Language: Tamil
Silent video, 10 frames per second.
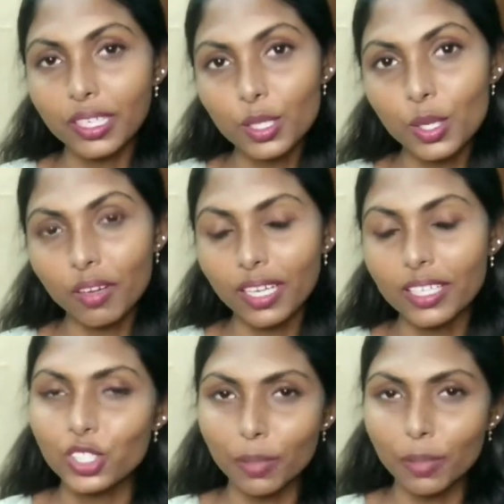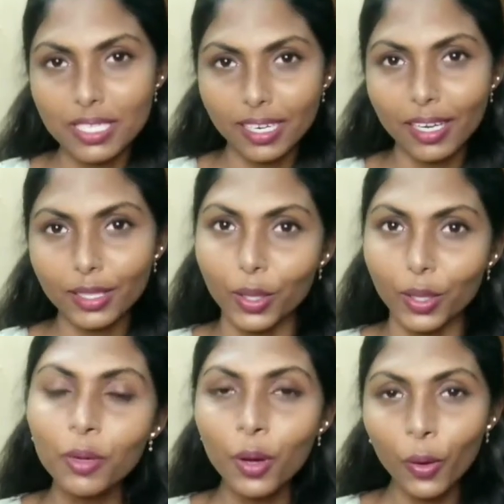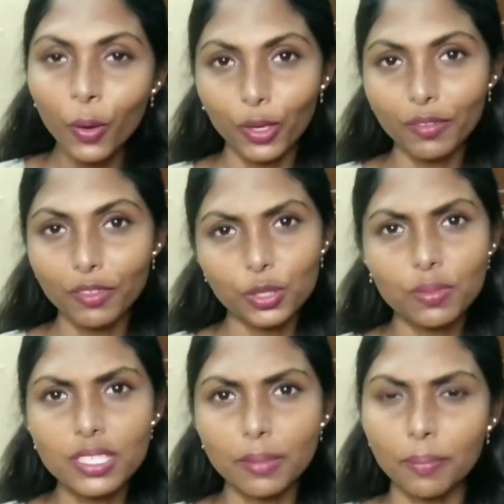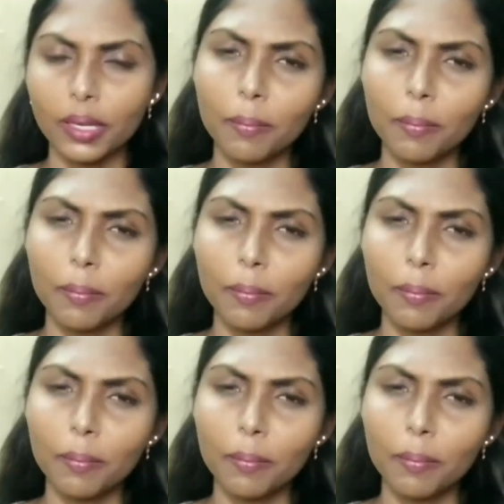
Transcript: என்ன சொல்லுவாங்க சின்ன பசங்களாக இருந்தாலும் ஒரே விஷயம் சிம்பிள்